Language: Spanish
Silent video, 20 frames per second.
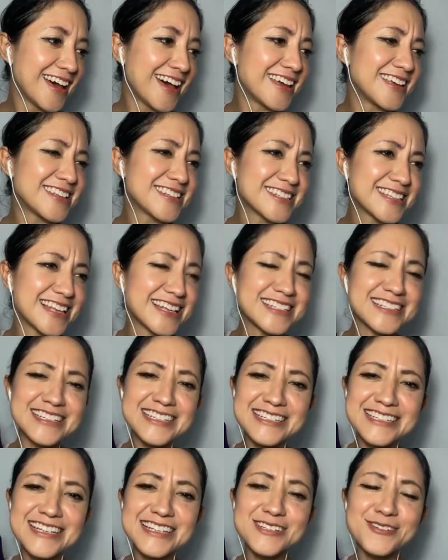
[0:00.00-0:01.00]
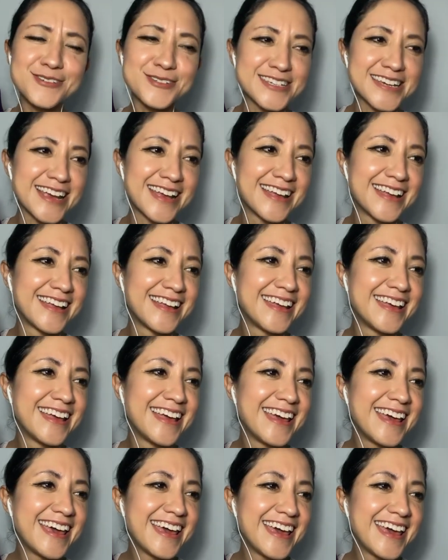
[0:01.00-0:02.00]
Ahí está, sí se escucha.
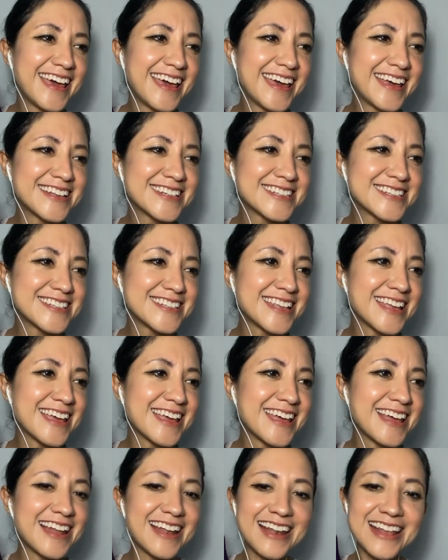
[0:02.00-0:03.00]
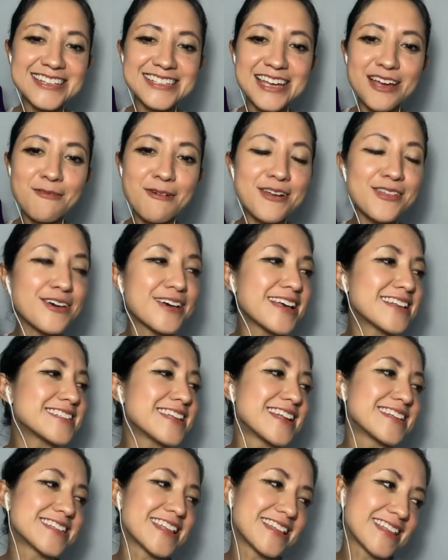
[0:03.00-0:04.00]
Este, les recuerdo que
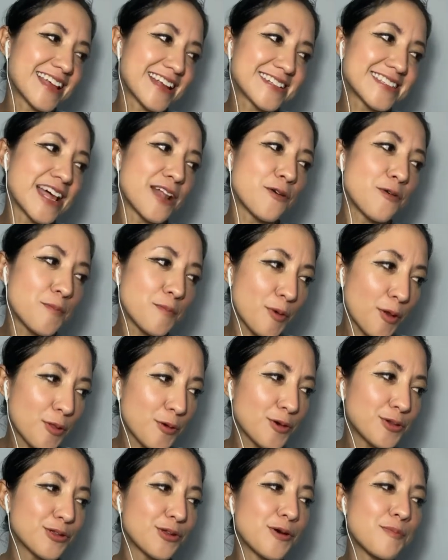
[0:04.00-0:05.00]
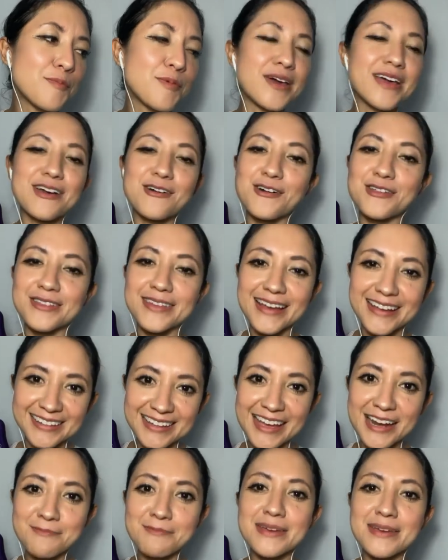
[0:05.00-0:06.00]
si les interesa algún producto pueden
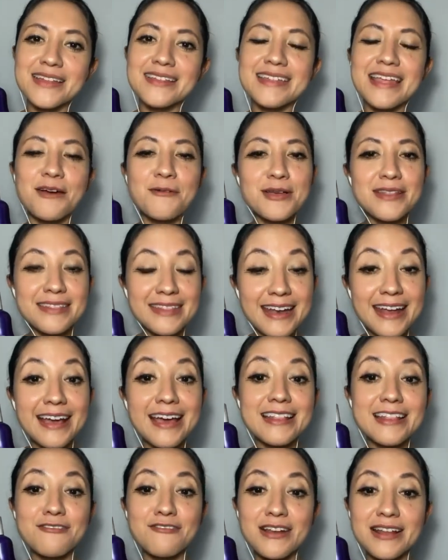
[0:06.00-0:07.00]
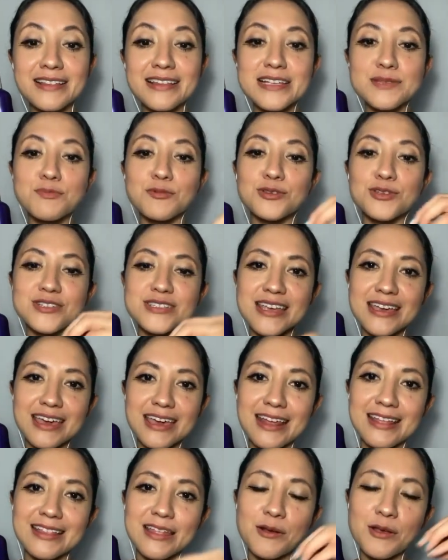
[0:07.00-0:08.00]
contactarme. Tengo entrega en diferentes puntos de
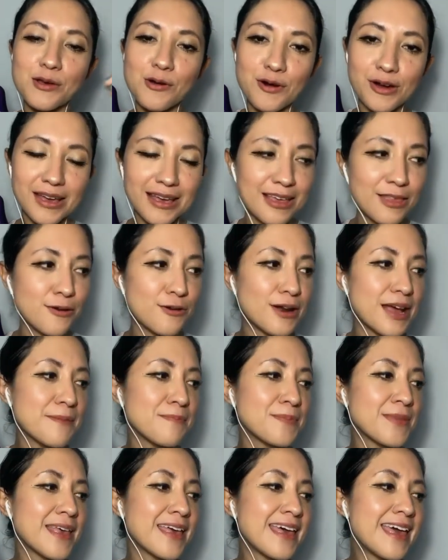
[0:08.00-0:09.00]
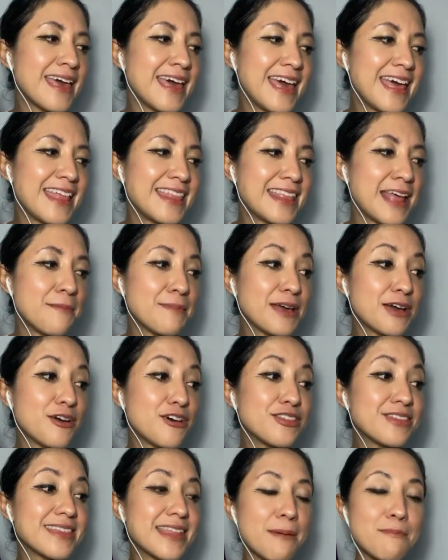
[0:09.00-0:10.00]
Querétaro y Corregidora. También
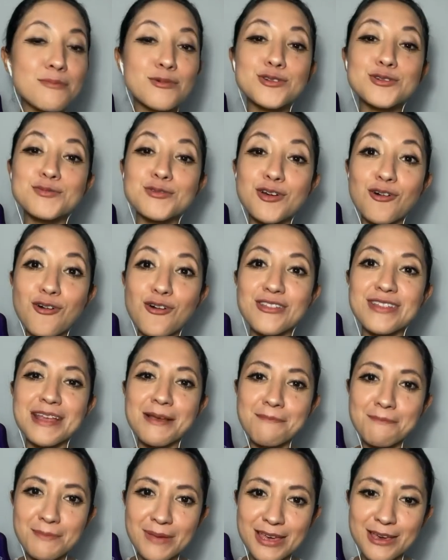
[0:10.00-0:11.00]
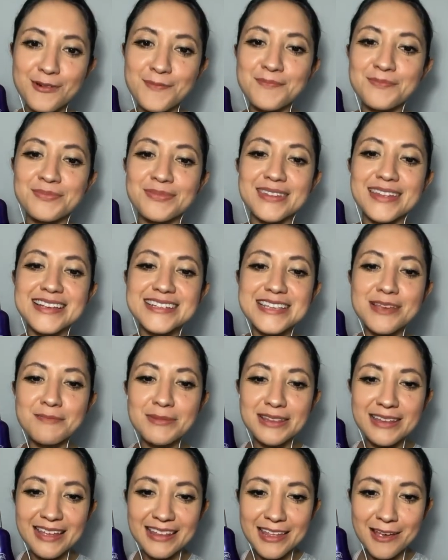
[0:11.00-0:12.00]
contamos con envío desde
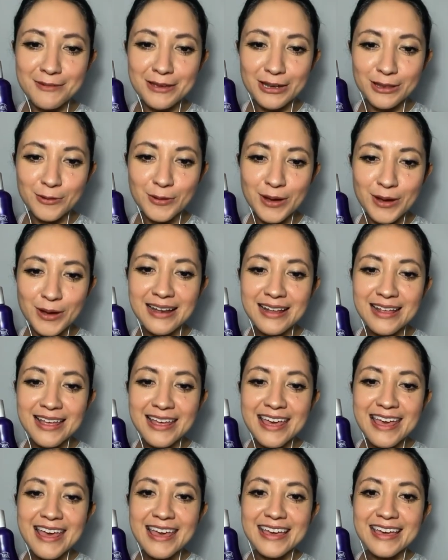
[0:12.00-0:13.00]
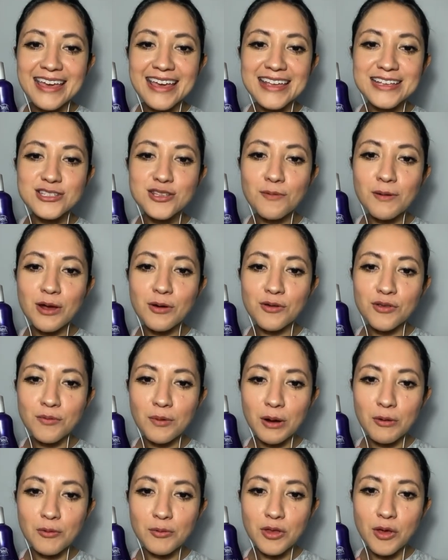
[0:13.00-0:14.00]
mi tienda virtual que es
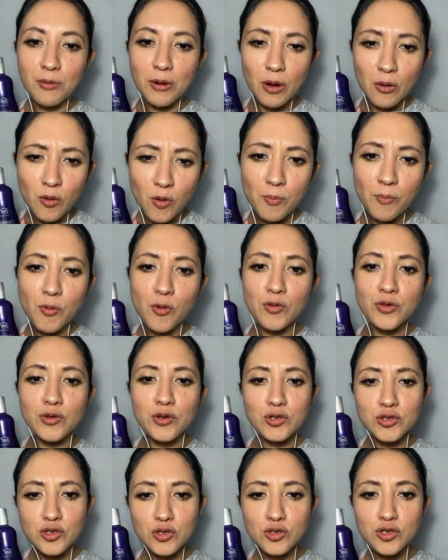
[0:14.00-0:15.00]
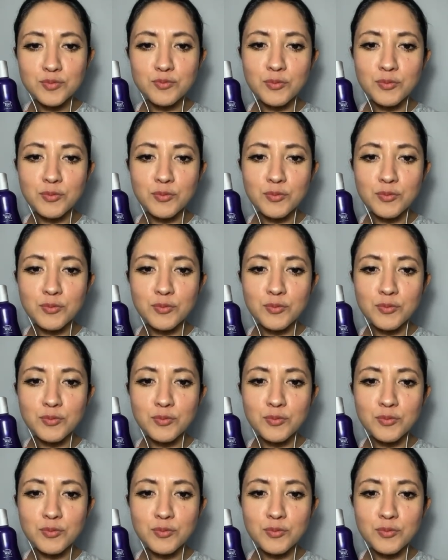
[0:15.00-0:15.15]
www.yus.com.mx